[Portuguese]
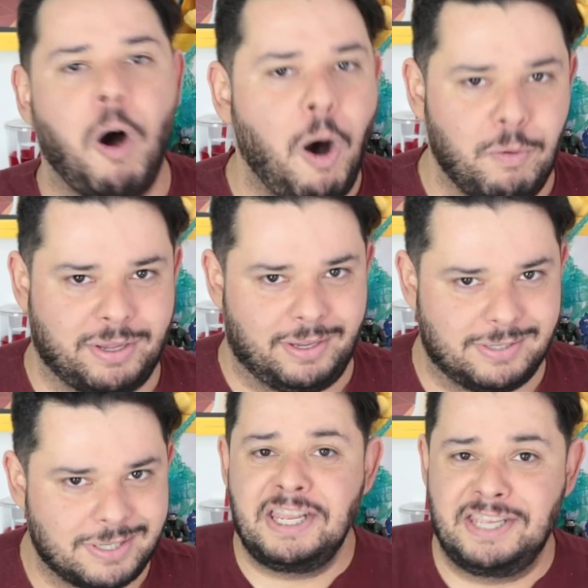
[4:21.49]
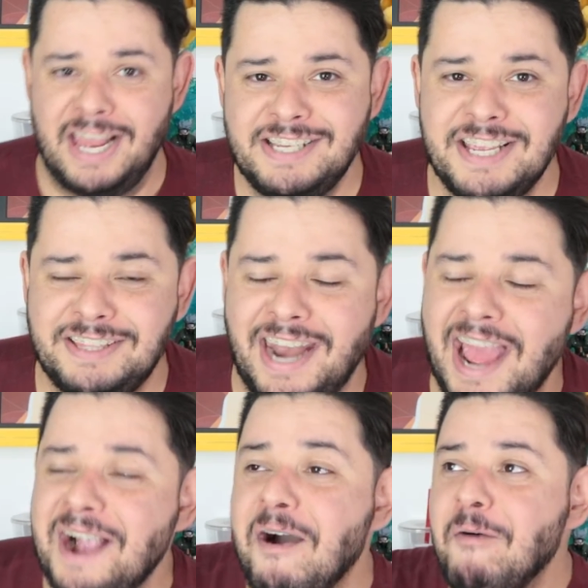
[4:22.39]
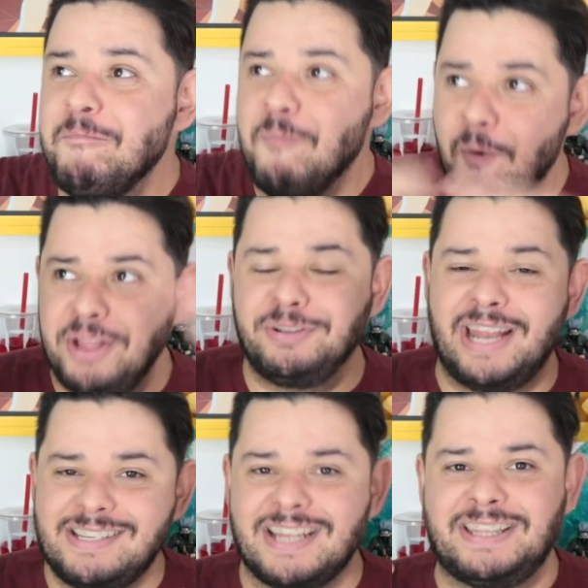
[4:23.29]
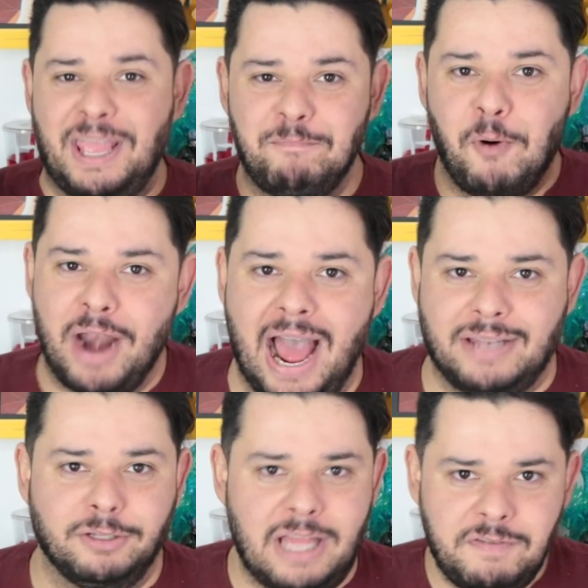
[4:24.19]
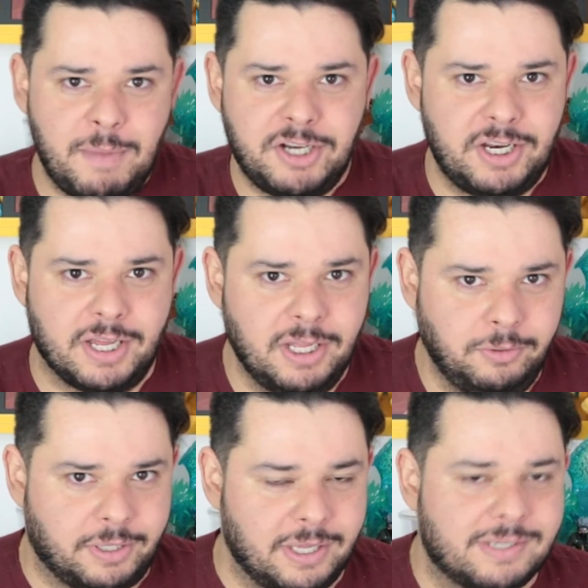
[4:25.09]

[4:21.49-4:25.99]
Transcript: Hawkins. E eles entregam muito nessa temporada. Eu tava imaginando que